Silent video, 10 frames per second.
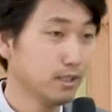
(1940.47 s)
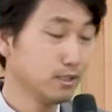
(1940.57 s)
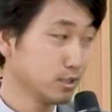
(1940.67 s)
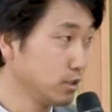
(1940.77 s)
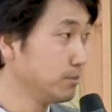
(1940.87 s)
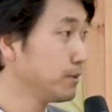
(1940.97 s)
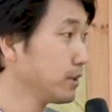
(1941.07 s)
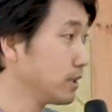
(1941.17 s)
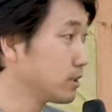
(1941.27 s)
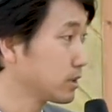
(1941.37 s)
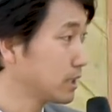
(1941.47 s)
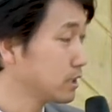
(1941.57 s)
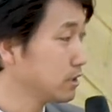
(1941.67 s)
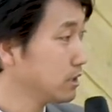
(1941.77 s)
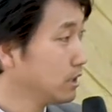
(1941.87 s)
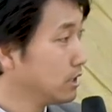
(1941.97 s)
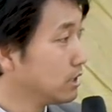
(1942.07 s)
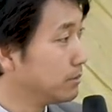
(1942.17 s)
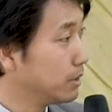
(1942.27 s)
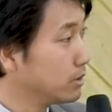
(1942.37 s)
전염병에서 사실은 이
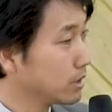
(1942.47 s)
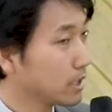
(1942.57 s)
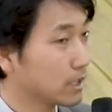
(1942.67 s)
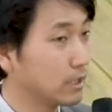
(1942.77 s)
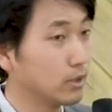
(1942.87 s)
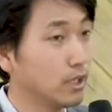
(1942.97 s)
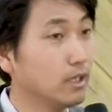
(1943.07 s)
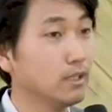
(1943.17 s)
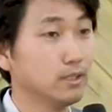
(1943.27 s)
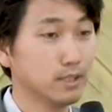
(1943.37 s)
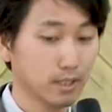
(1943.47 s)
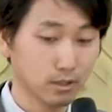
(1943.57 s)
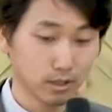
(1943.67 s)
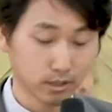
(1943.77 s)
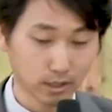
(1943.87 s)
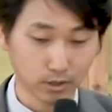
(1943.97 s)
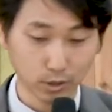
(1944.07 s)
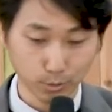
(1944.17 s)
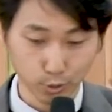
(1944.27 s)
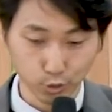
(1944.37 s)
면역이라는 단어가 생겨난 단어라고
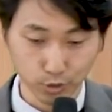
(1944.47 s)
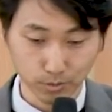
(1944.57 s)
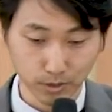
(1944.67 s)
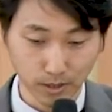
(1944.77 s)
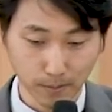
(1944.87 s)
볼 수 있습니다.